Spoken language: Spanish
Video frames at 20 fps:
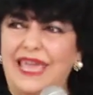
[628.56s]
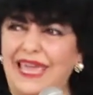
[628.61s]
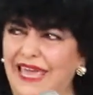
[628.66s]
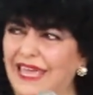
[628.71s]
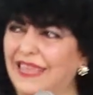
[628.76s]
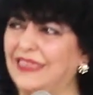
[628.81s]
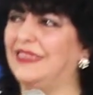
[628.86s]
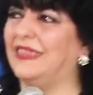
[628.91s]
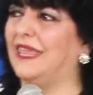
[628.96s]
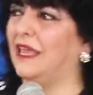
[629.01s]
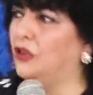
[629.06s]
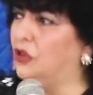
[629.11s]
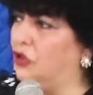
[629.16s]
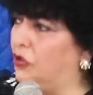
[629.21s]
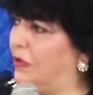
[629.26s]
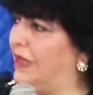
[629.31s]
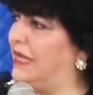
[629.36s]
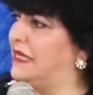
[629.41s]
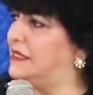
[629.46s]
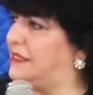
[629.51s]
¿este
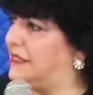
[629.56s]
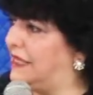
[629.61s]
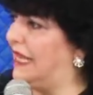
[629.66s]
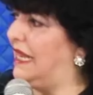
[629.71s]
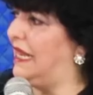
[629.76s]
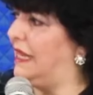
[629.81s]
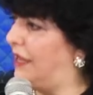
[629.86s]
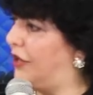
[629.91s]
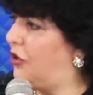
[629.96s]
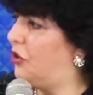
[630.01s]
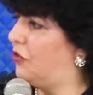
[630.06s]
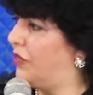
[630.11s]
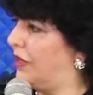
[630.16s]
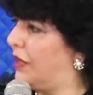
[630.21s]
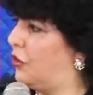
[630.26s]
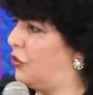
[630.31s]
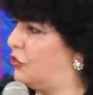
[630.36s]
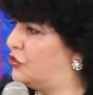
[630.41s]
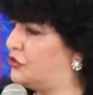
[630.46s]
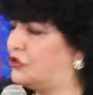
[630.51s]
no es el hijo
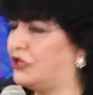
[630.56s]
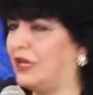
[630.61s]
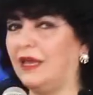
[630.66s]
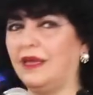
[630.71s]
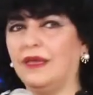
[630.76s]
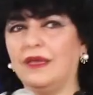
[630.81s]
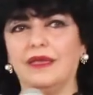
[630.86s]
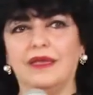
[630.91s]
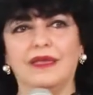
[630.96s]
de José?